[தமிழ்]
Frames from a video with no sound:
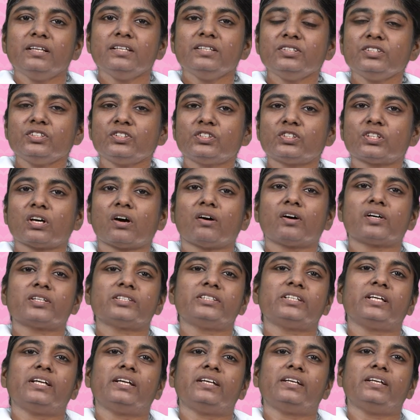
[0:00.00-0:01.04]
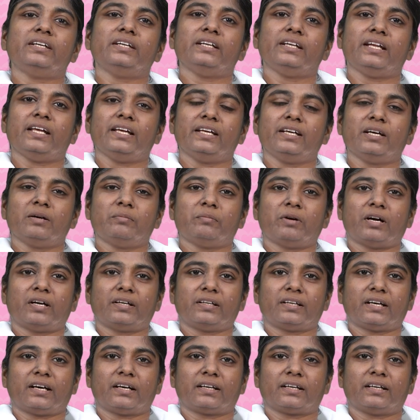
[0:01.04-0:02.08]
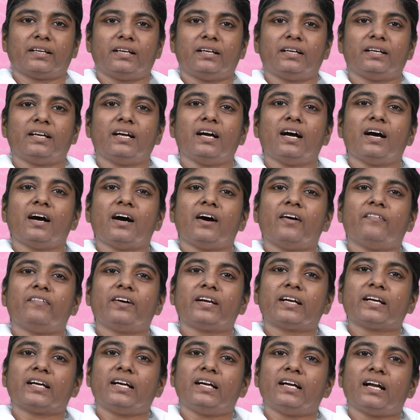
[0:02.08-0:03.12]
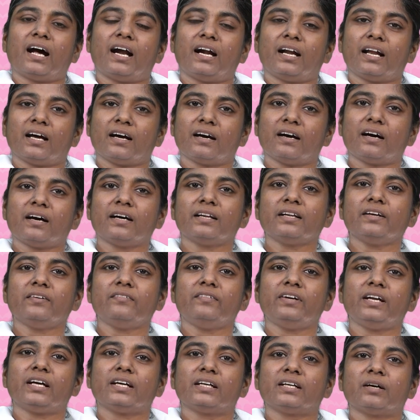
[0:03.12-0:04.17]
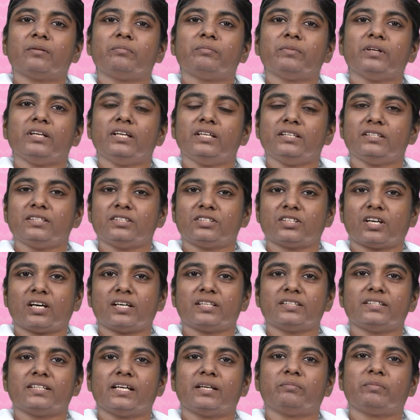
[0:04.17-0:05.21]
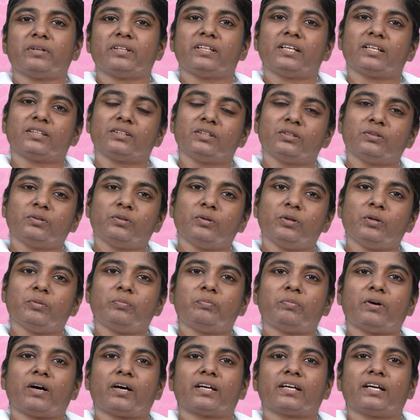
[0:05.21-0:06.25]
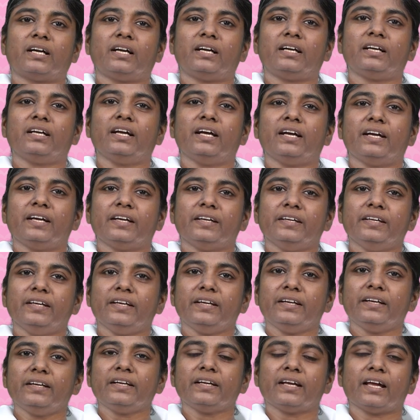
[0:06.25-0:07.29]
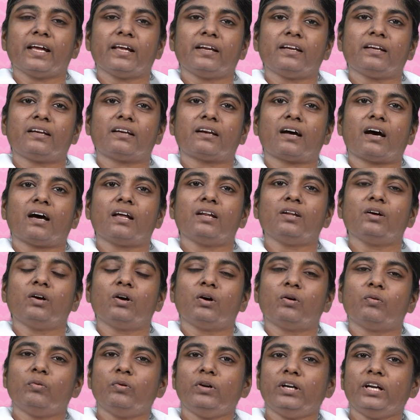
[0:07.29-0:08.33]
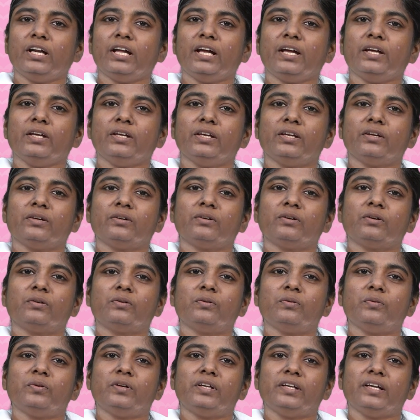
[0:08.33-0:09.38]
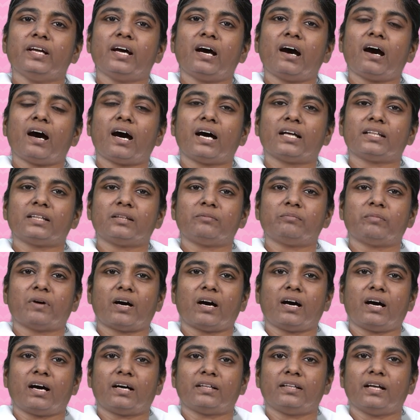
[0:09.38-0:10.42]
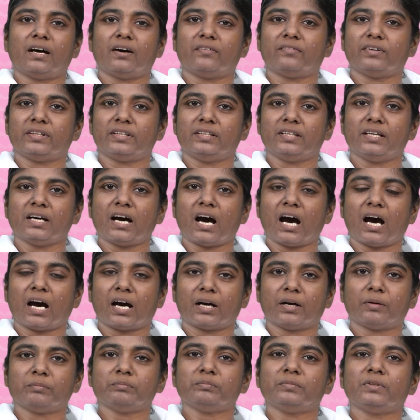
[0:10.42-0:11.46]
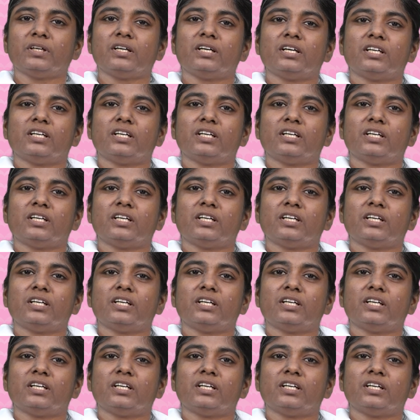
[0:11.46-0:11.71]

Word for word: இன்சார்ஜ் என்று நினைக்க மாட்டார்கள் அவர்கள் அழகான விளக்கம் இன்சார்ஜ் என்பதற்கு கொடுப்பார்கள் இன் என்றால் உள்ளே இருக்கக்கூடிய ஆத்மா அதாவது அகம்